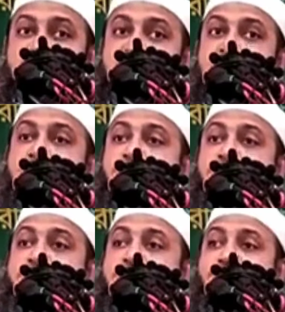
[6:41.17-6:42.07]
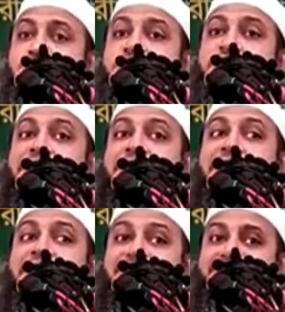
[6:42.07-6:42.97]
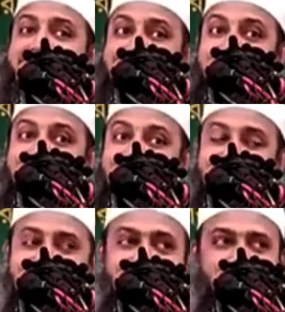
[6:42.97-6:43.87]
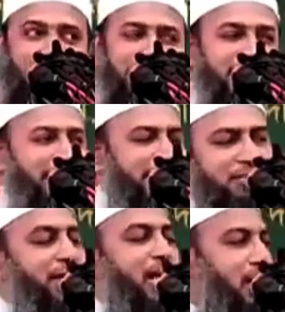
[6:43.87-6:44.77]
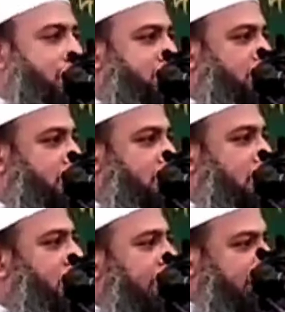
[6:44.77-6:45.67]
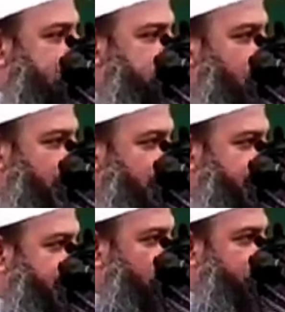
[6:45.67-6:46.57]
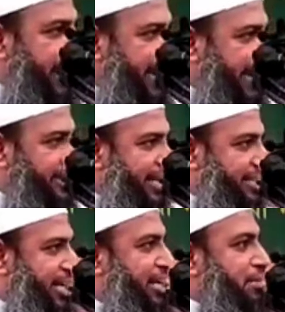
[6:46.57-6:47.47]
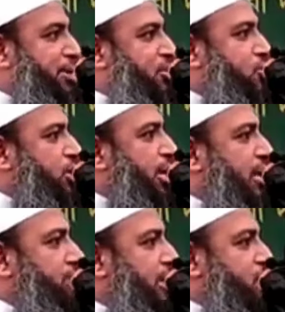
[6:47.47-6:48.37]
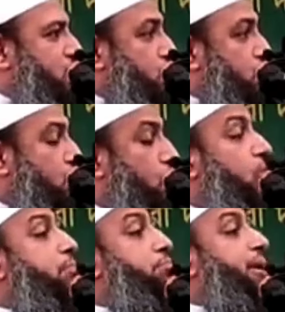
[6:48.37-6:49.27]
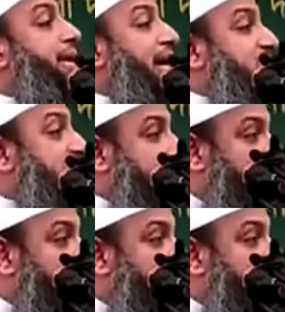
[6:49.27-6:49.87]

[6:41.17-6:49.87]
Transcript: যে সমস্ত মানুষ টাকা রাখতে চায় না তাদের ব্যাংকে দিবে না তাদের পকেট থেকেও টাকাটা টেনে বের করে আনবার জন্য বিকাশের